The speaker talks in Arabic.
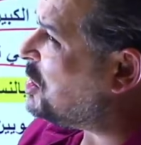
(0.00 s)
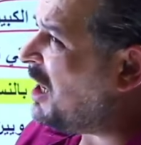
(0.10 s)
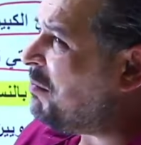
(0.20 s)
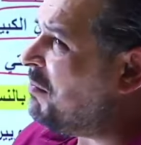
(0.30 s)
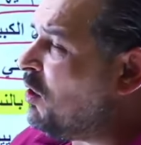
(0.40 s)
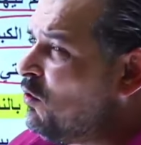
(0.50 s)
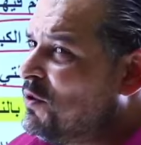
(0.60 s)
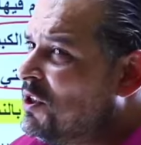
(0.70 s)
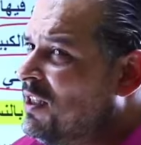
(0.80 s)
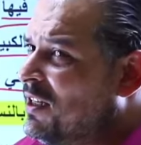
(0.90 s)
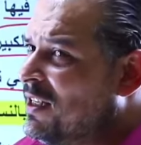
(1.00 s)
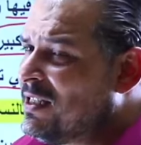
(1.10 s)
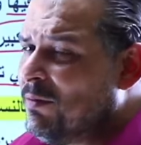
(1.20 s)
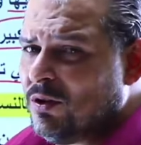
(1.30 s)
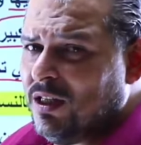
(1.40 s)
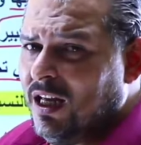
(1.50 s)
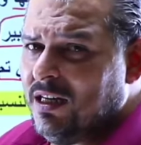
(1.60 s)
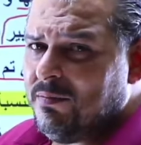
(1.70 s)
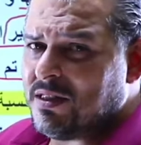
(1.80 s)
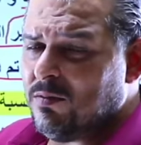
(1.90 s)
شعب معروف جدا هسه بالوقت
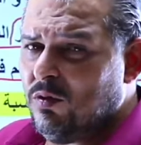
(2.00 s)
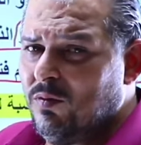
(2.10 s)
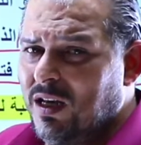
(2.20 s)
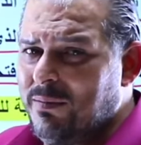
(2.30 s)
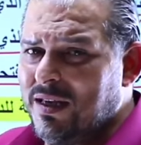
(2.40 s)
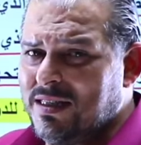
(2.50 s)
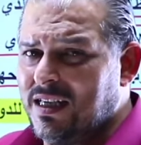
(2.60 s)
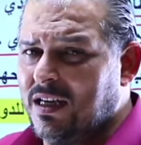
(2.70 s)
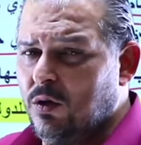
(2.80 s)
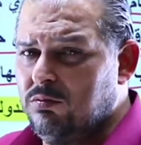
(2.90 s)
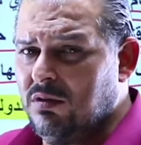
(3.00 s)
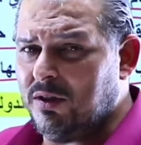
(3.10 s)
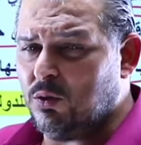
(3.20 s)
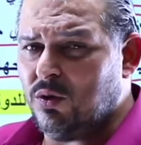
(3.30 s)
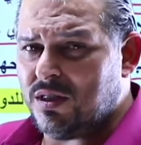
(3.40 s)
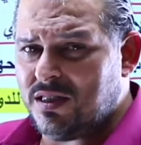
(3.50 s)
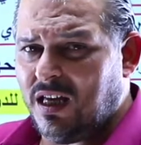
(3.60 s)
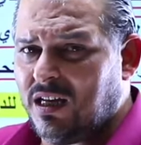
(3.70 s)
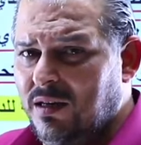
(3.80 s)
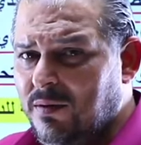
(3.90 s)
الحالي بيسموهم الامازيغ اللي هم بدو
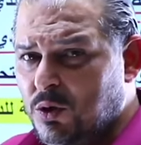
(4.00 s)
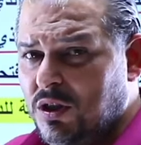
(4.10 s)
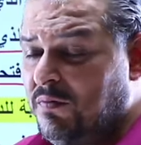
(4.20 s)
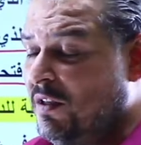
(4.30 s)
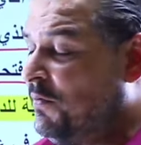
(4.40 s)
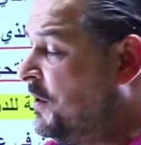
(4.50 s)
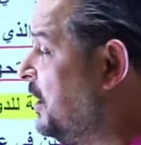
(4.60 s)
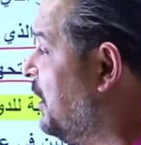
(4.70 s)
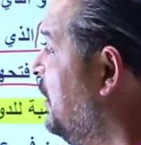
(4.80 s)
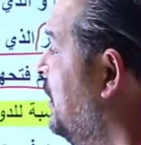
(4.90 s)
الصحراء اللي موجودين في افريقيا